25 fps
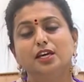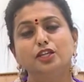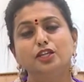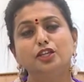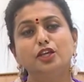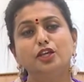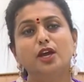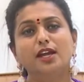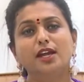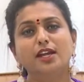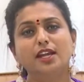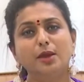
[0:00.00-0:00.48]

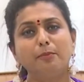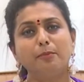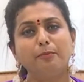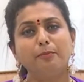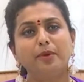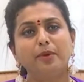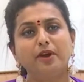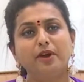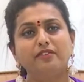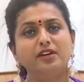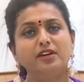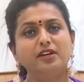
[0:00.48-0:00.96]
ఎందుకంటే
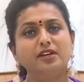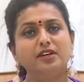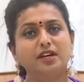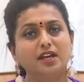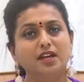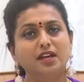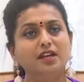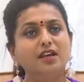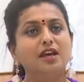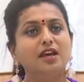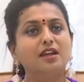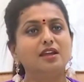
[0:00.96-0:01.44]
పవన్
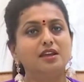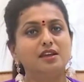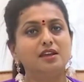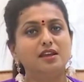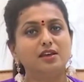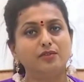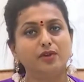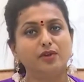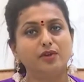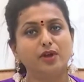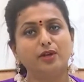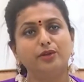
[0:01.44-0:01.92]
కళ్యాణ్
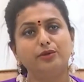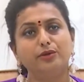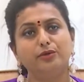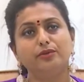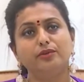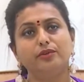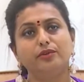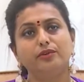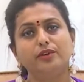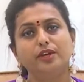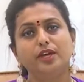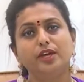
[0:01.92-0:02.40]
అనేవాడు
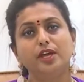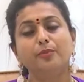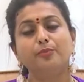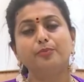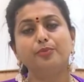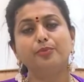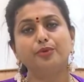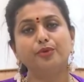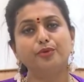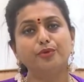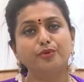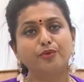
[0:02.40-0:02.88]

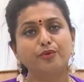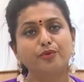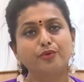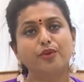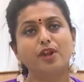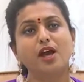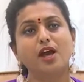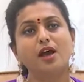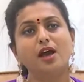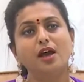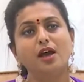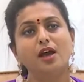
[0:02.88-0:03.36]
ఎప్పుడూ
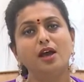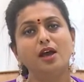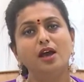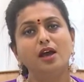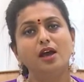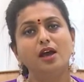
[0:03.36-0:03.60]
కూడా